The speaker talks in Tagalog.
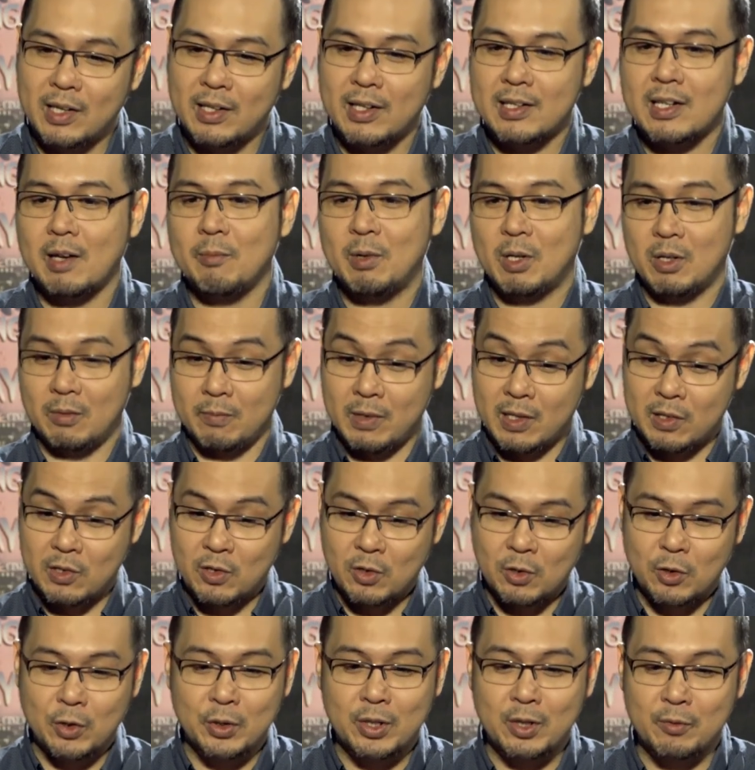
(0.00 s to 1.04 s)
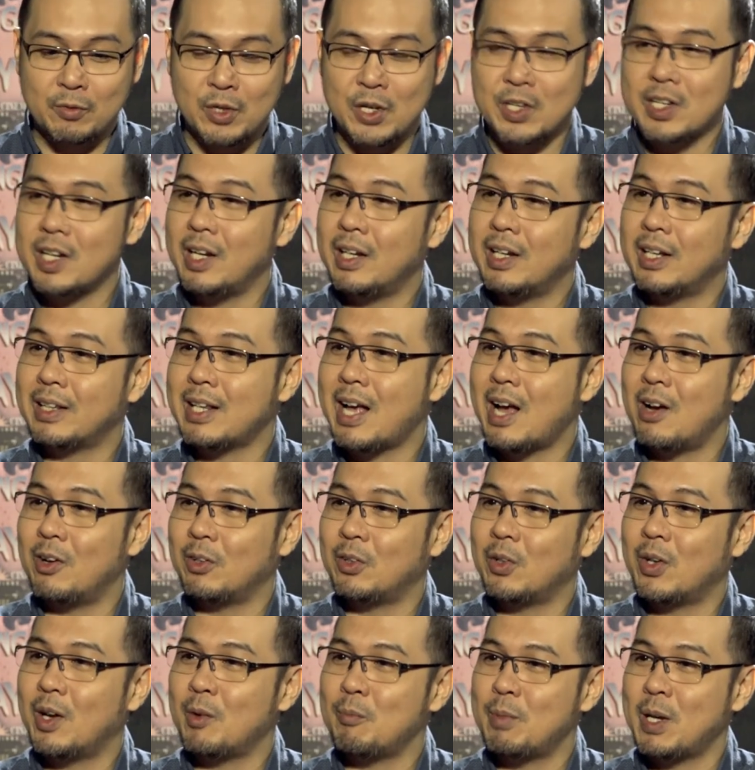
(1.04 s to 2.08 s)
Tapos sabi ko, medyo controversial na tao
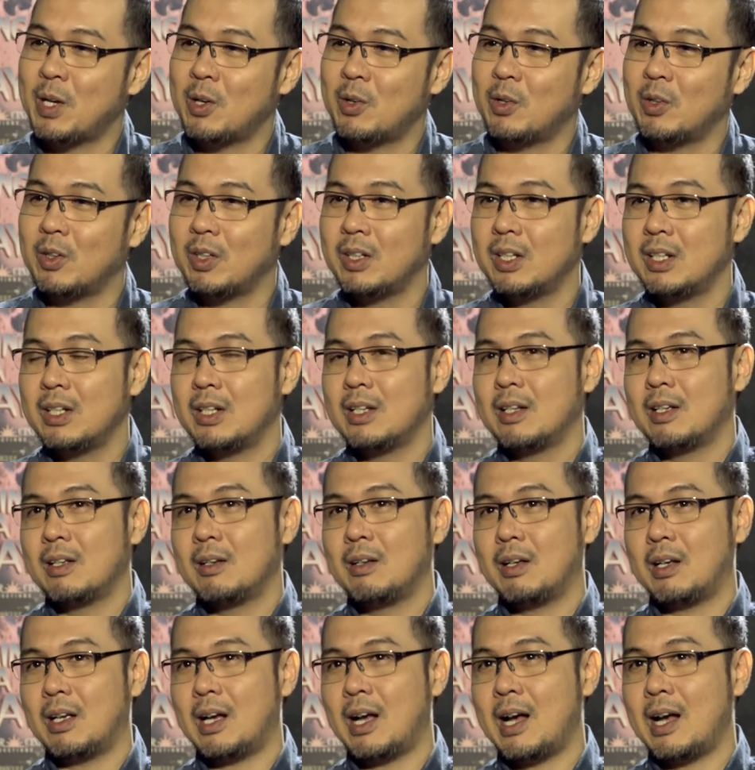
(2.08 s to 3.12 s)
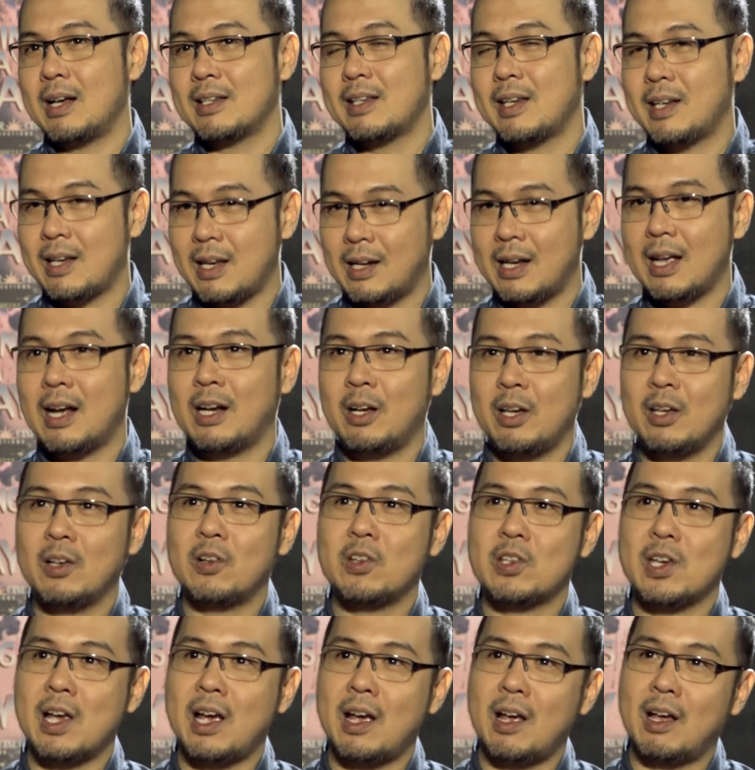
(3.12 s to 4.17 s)
to. Ah. Pero, uh, sige, gagawin ko
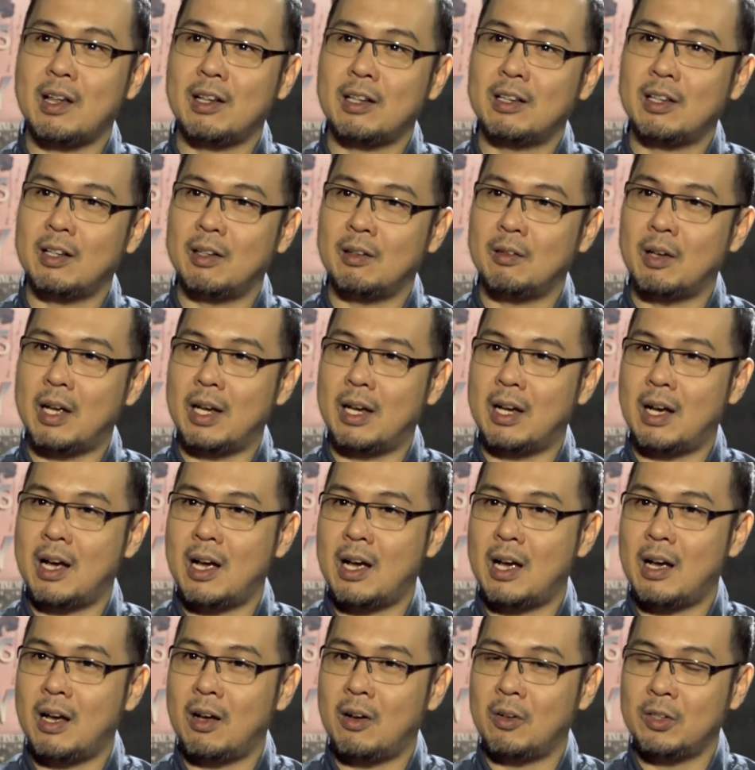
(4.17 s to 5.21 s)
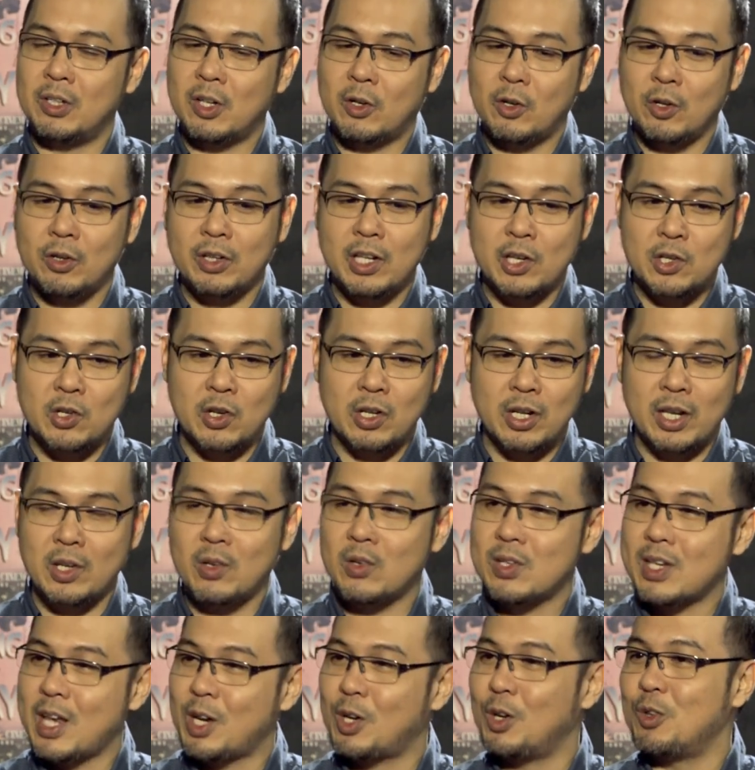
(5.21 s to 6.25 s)
siya. Uh, on the condition na
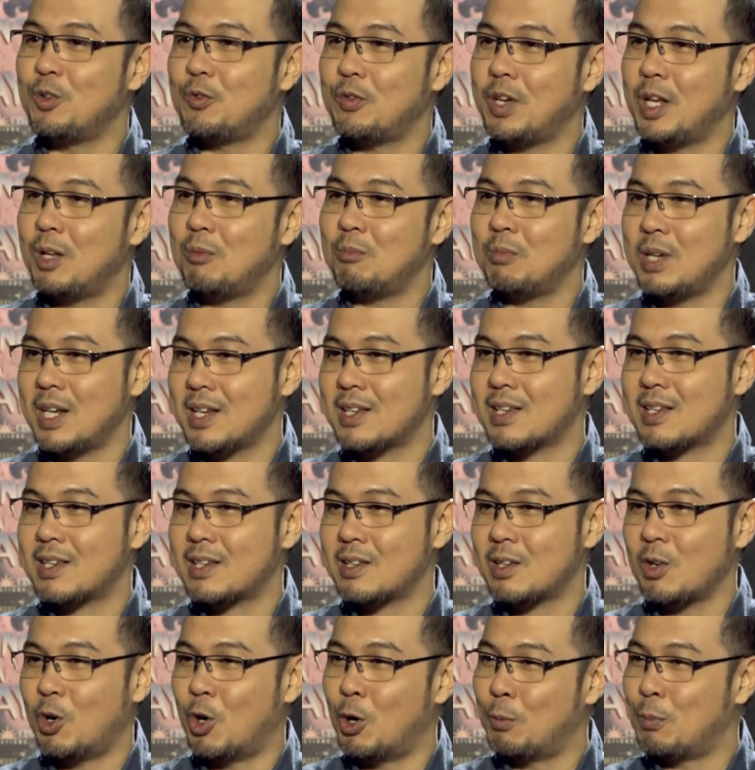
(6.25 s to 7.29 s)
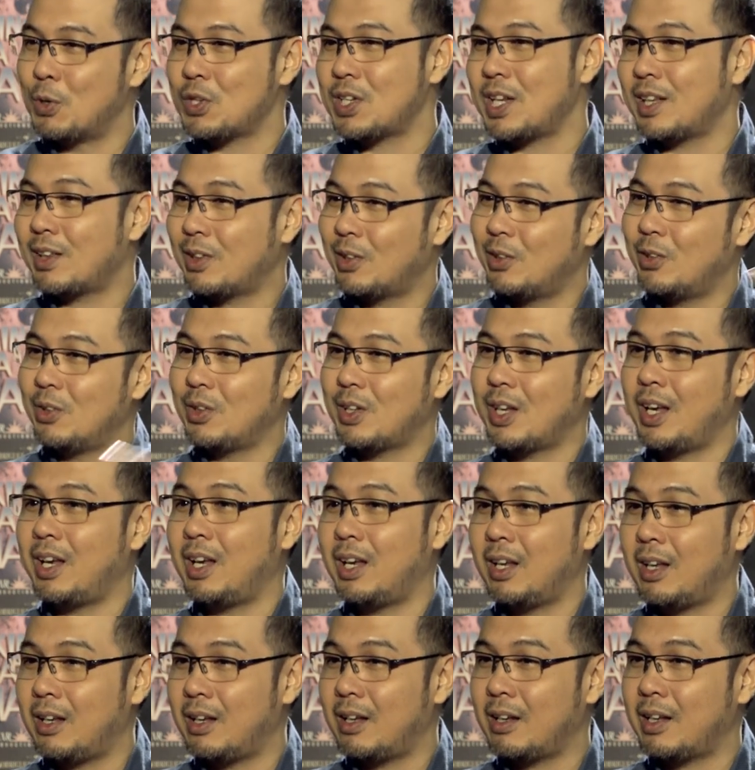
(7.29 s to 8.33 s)
yung second film is opposite dun
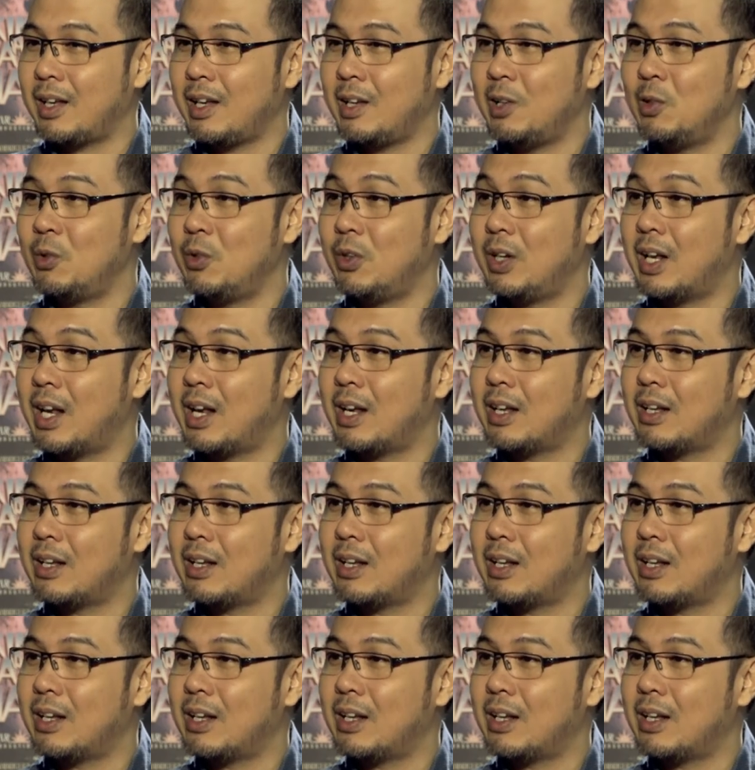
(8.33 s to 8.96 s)
kay, mm. kay Luna.